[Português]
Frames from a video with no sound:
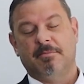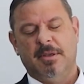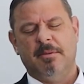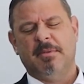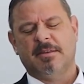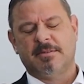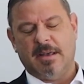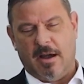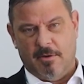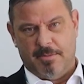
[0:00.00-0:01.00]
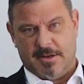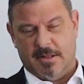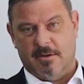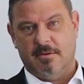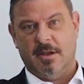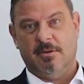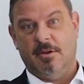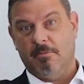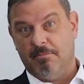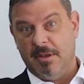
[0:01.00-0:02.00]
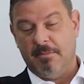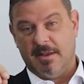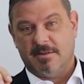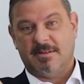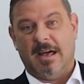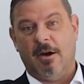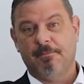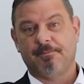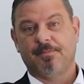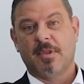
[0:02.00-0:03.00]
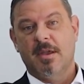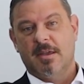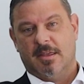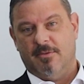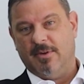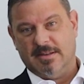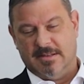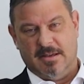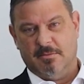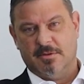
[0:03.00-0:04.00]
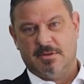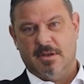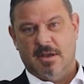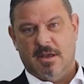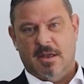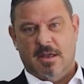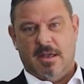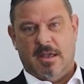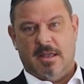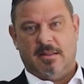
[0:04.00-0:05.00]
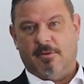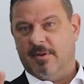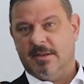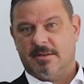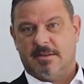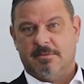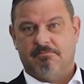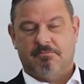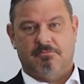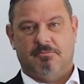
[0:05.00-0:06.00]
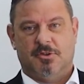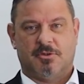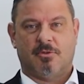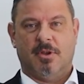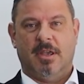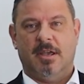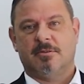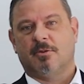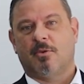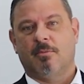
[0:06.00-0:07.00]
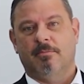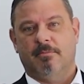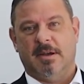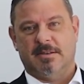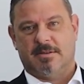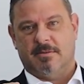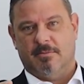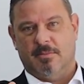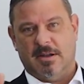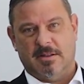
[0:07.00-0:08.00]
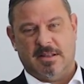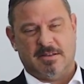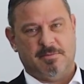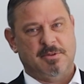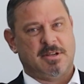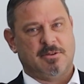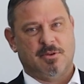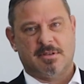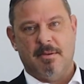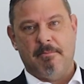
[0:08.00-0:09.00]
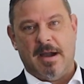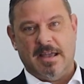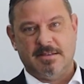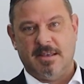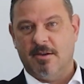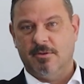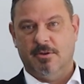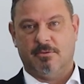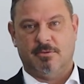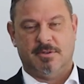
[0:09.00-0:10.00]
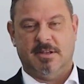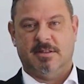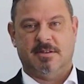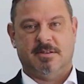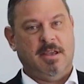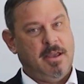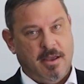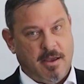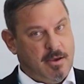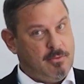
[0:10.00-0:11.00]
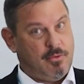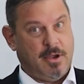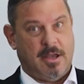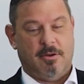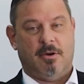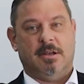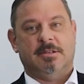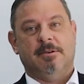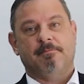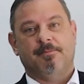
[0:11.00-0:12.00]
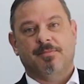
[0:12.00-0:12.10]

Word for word: bimensal, perdão, reunião bimensal que fazemos, é, talvez desconheço mas uma das administrações que mais se reuniu com o CTC foi a nossa,